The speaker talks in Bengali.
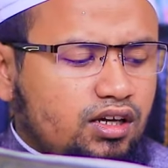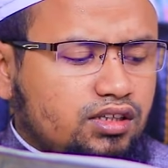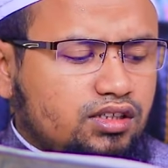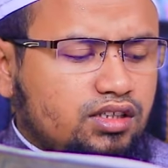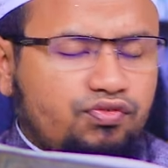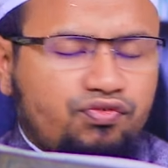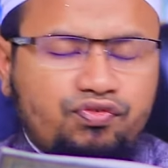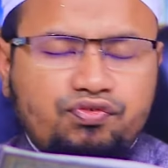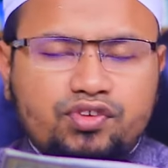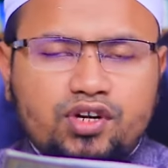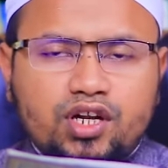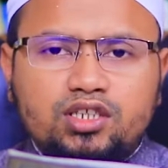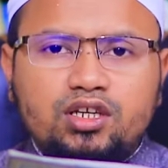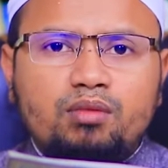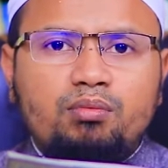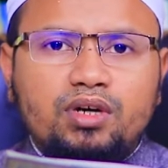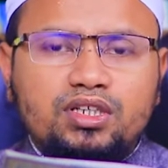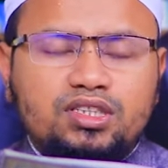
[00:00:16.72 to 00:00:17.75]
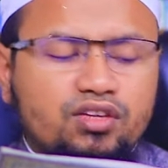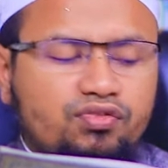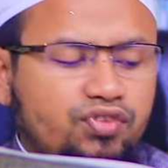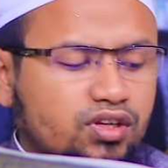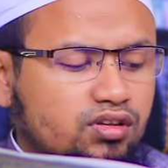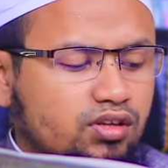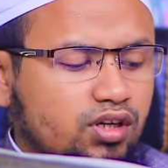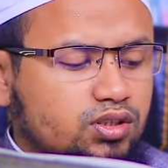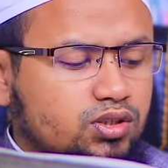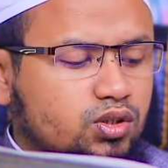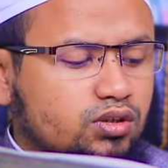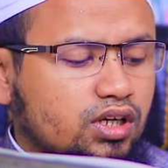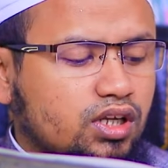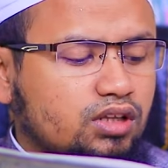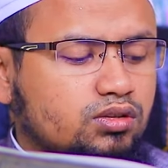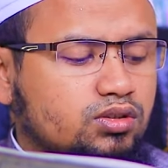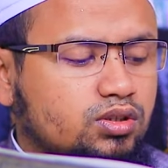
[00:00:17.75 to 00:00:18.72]
যে রজব মাসের ফজিলত
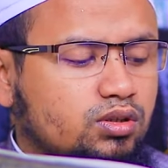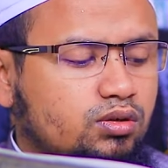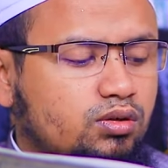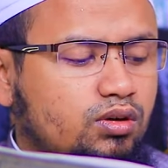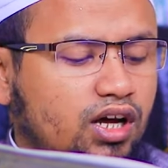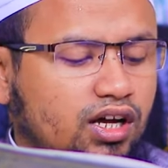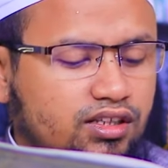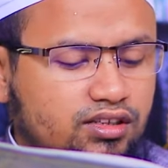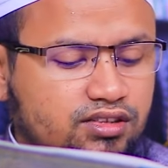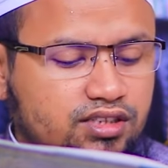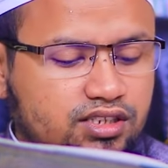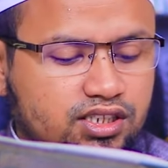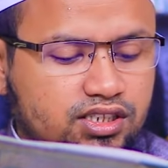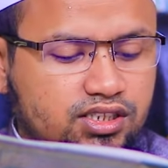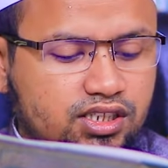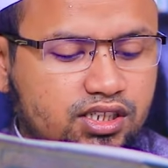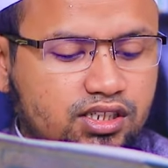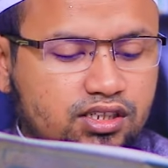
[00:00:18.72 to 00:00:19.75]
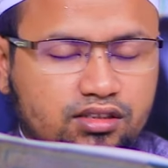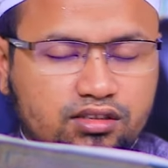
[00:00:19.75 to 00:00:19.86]
সংক্রান্ত যতগুলো হাদিস এসেছে